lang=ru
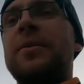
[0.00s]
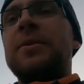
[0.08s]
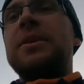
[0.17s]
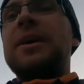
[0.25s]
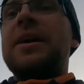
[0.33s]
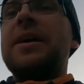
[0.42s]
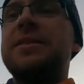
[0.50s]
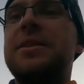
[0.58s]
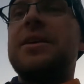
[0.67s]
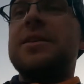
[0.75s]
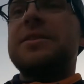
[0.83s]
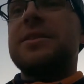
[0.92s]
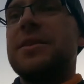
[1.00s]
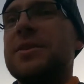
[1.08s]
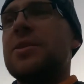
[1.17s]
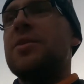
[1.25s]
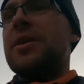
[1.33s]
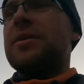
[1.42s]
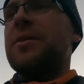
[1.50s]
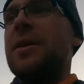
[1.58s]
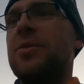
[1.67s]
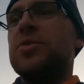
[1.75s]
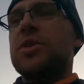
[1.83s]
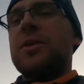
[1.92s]
Вот такая интересная история от
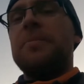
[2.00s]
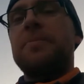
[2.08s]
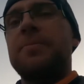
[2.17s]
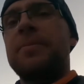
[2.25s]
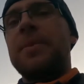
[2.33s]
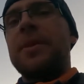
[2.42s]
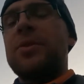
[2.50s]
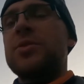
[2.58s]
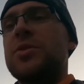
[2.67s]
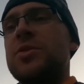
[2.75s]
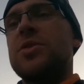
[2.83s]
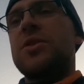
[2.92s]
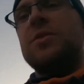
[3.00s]
Валюшки. Кусочек